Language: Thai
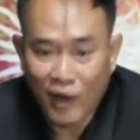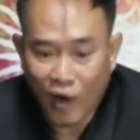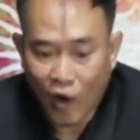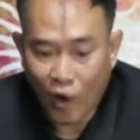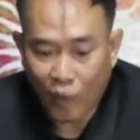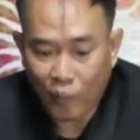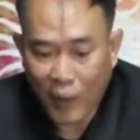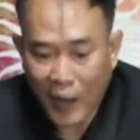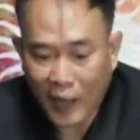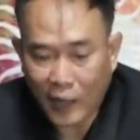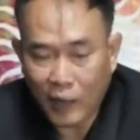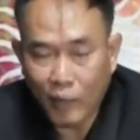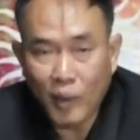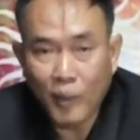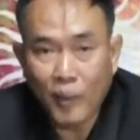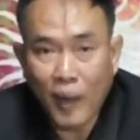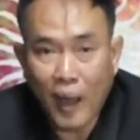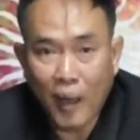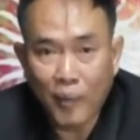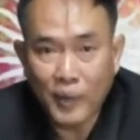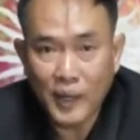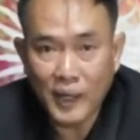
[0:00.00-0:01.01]
ออกไปก็ไป
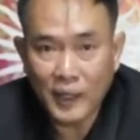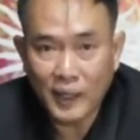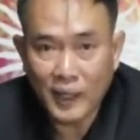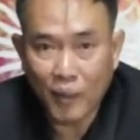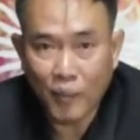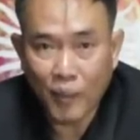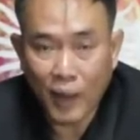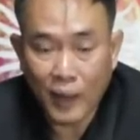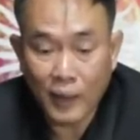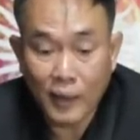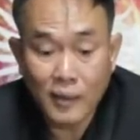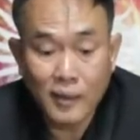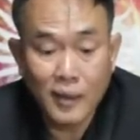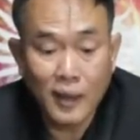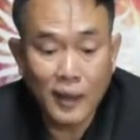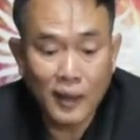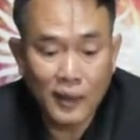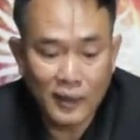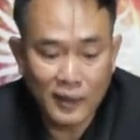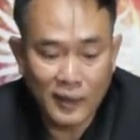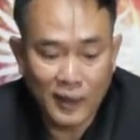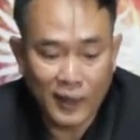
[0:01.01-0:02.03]
พาเพื่อนกลับมาเย
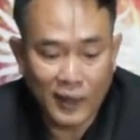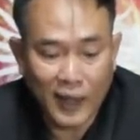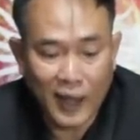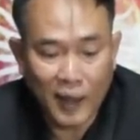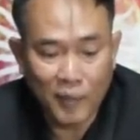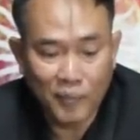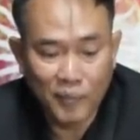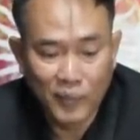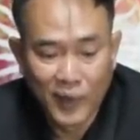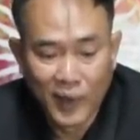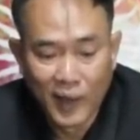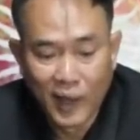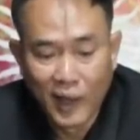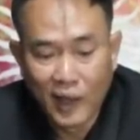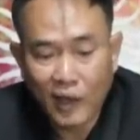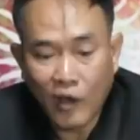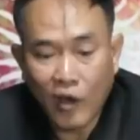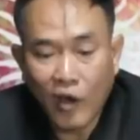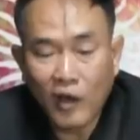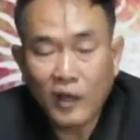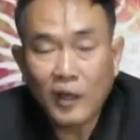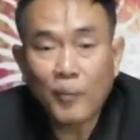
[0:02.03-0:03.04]
อะๆนะครับ
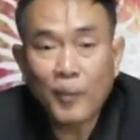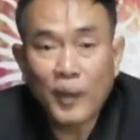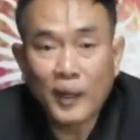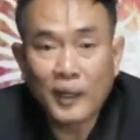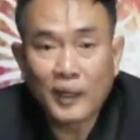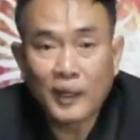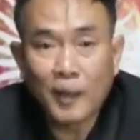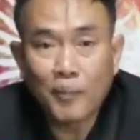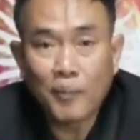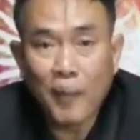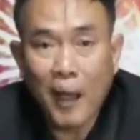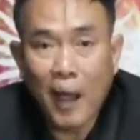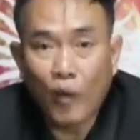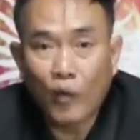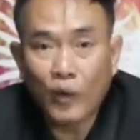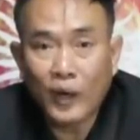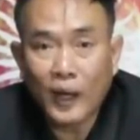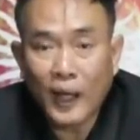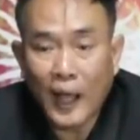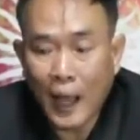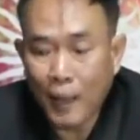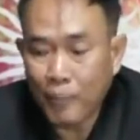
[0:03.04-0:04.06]
ก็จะเป็นกระเป๋า
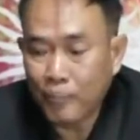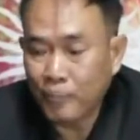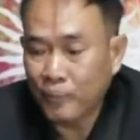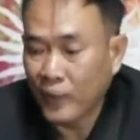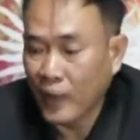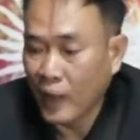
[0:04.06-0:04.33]
นะครับ